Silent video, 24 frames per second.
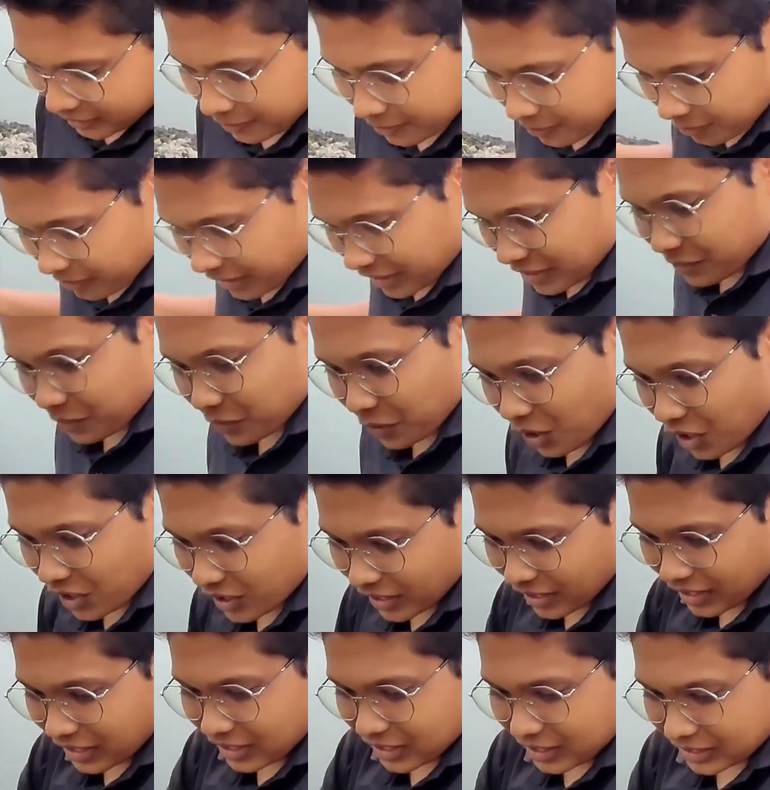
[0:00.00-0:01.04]
ही वेस्ट
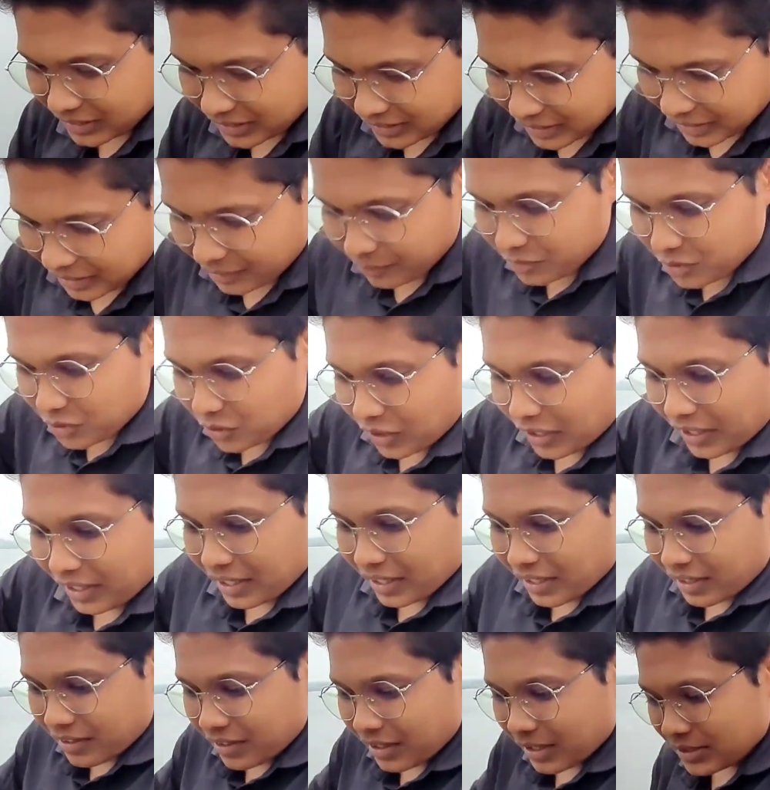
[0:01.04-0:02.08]
बंगाल का ट्रिप जो
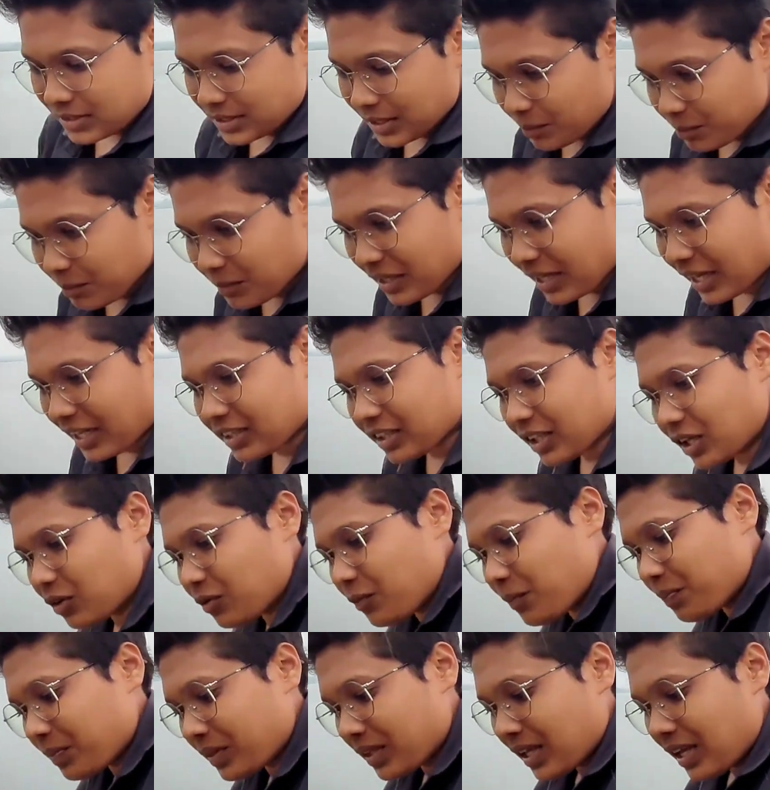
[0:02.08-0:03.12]
है जब भी आता
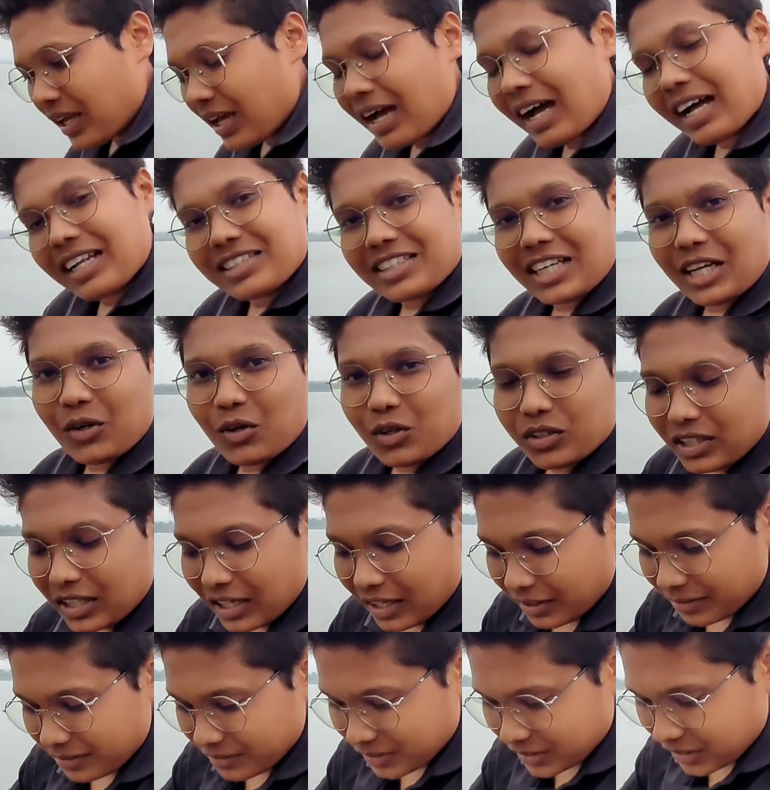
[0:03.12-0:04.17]
हूँ अच्छा ही
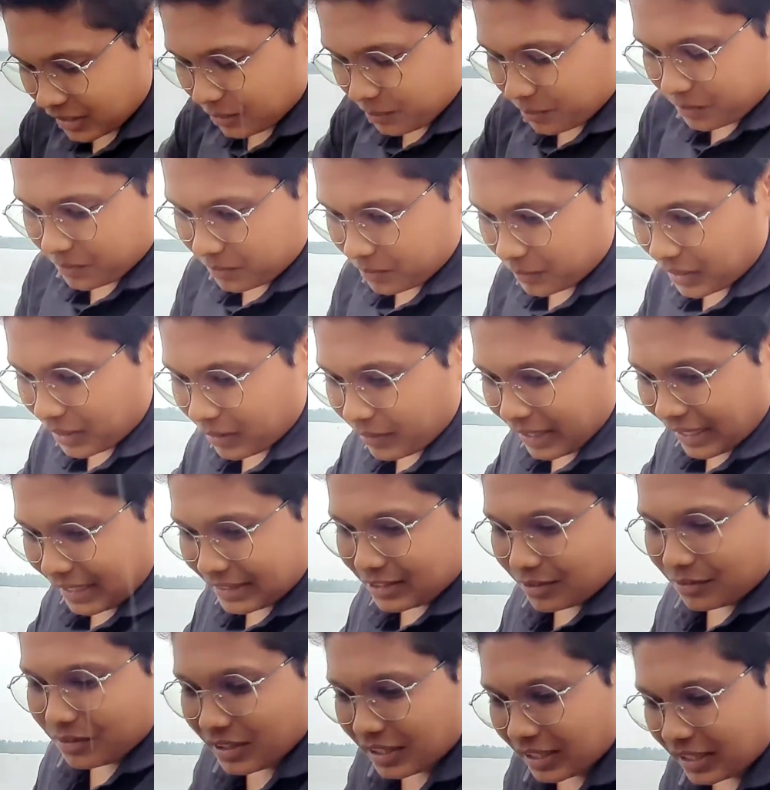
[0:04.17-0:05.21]
होता है दिन मतलब
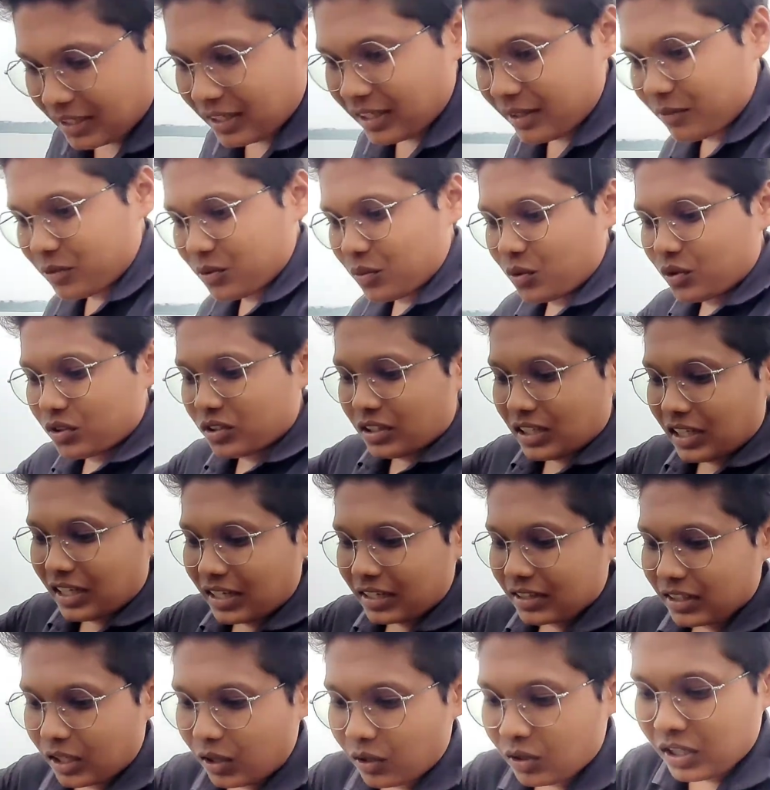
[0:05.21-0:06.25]
कैसे भी करके मैं तो सोचने
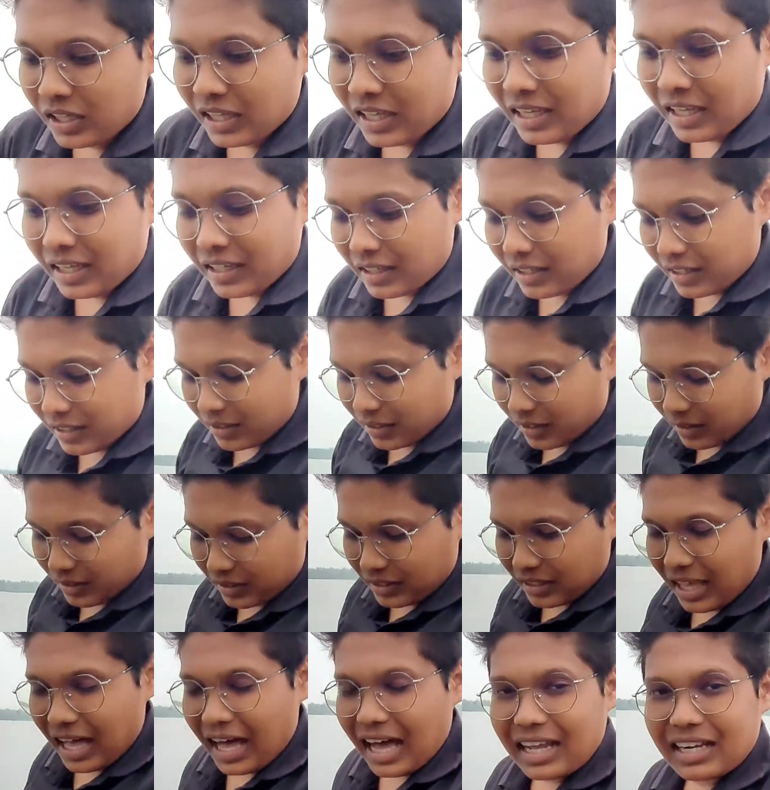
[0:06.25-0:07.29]
लगता हूँ
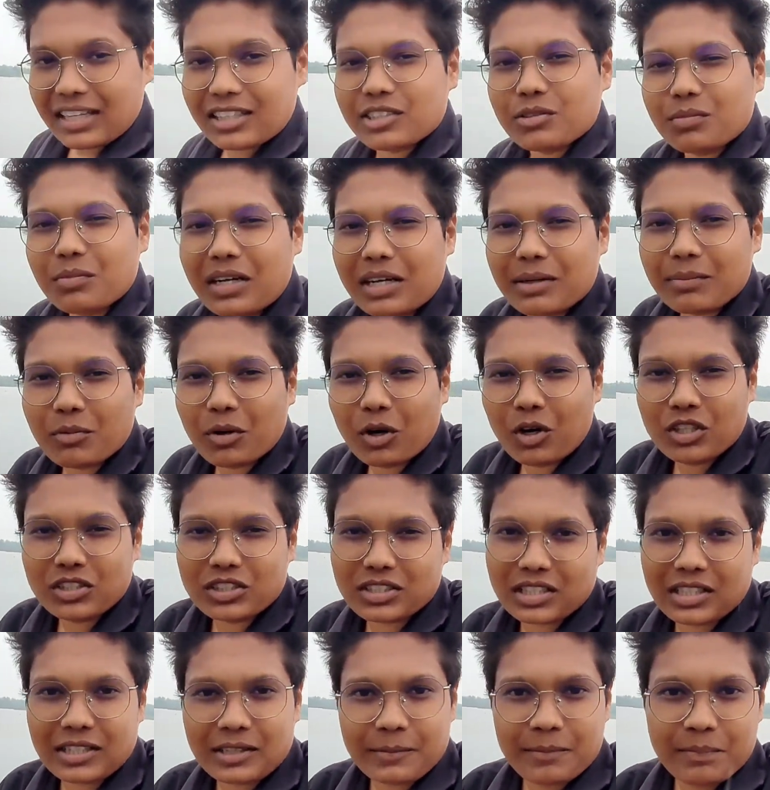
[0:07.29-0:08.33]
कि यार इस बार
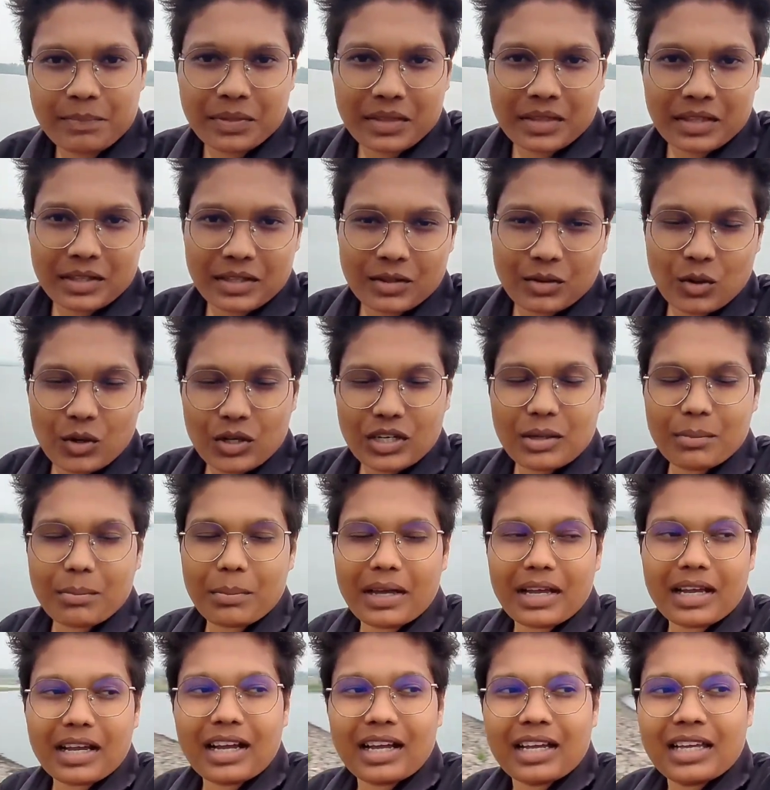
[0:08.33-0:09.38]
पहुँच रहे हो नहीं
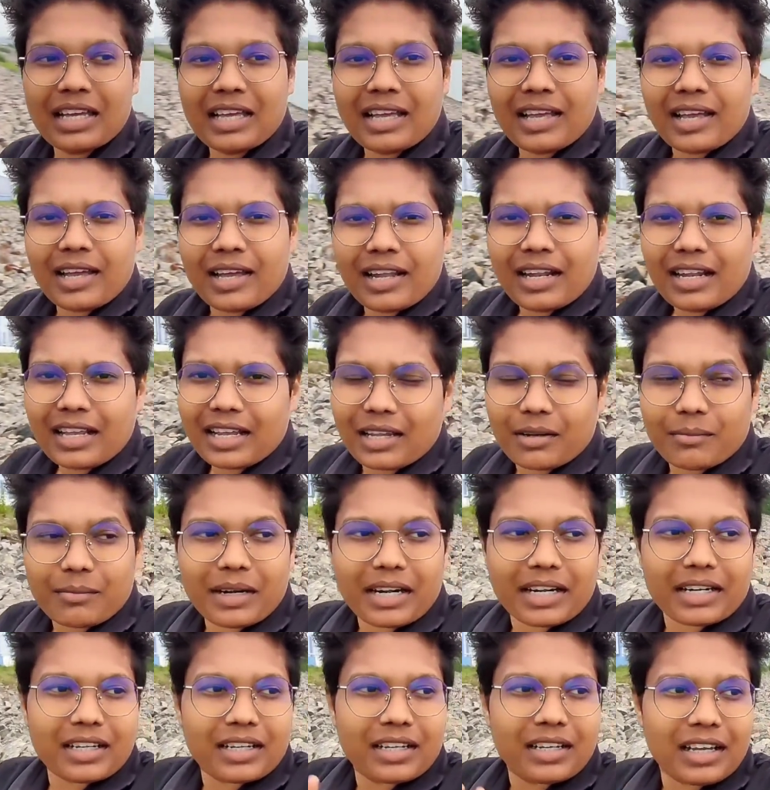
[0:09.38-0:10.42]
पाएगा
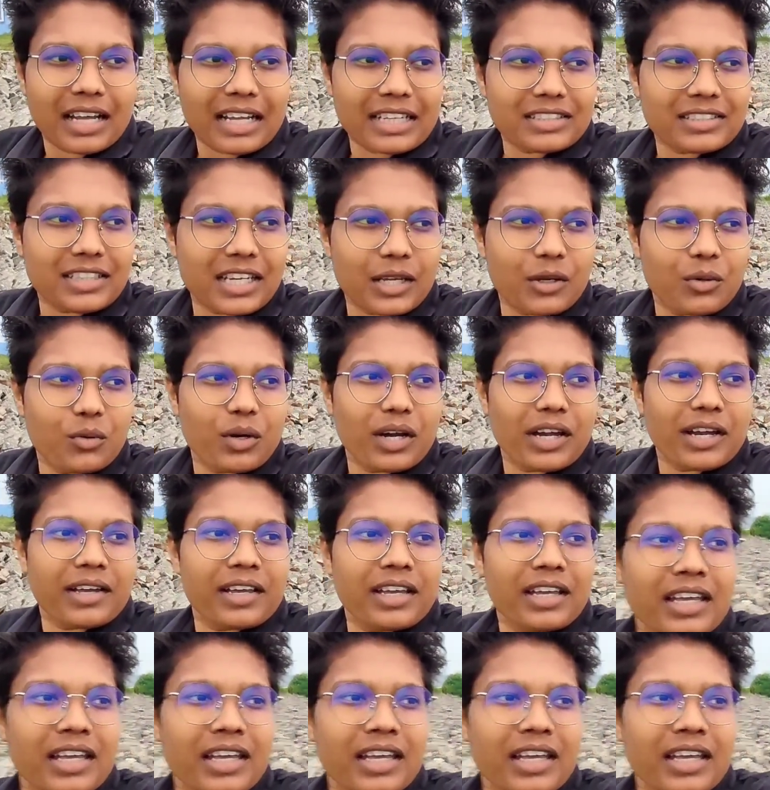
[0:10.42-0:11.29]
लेकिन बट अच्छा ही हुआ